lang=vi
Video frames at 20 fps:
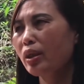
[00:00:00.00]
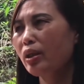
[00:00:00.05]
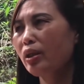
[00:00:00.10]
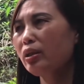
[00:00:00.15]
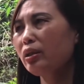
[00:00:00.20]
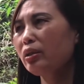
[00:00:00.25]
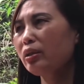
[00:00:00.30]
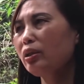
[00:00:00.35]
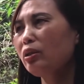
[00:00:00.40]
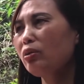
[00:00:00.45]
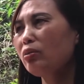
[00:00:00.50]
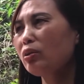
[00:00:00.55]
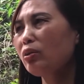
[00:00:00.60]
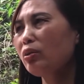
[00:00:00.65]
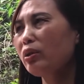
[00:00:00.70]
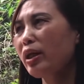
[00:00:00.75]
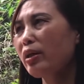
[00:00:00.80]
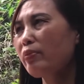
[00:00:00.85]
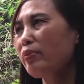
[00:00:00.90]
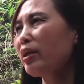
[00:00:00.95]
Thế rằng đến lúc
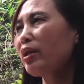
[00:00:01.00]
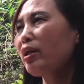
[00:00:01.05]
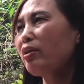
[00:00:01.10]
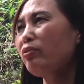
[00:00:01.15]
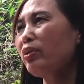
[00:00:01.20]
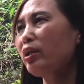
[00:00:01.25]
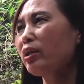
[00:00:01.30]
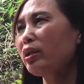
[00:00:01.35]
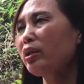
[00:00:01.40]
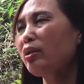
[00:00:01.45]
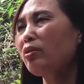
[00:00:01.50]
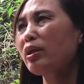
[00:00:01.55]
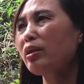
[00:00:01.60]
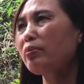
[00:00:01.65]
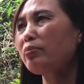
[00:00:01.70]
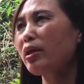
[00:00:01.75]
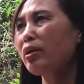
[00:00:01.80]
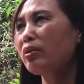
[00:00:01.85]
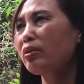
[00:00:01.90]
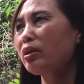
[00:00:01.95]
tôi làm hết các việc thì không
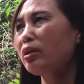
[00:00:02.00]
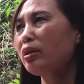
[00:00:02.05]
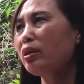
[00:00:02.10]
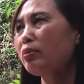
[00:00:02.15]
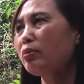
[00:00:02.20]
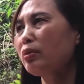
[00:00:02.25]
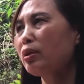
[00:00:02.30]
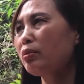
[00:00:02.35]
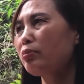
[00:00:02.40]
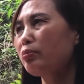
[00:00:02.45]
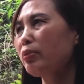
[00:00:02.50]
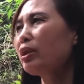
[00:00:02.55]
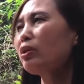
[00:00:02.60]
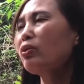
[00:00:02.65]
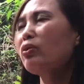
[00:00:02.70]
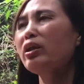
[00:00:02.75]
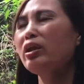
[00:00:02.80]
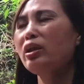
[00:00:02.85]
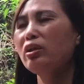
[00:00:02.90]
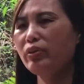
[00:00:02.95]
làm nào thì bắt
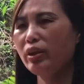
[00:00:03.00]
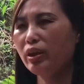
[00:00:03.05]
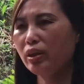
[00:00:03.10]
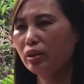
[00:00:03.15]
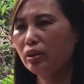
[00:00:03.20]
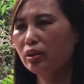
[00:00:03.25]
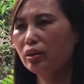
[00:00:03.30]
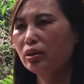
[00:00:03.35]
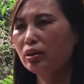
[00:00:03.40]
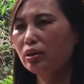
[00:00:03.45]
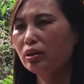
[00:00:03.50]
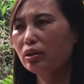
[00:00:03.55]
tôi nghỉ việc.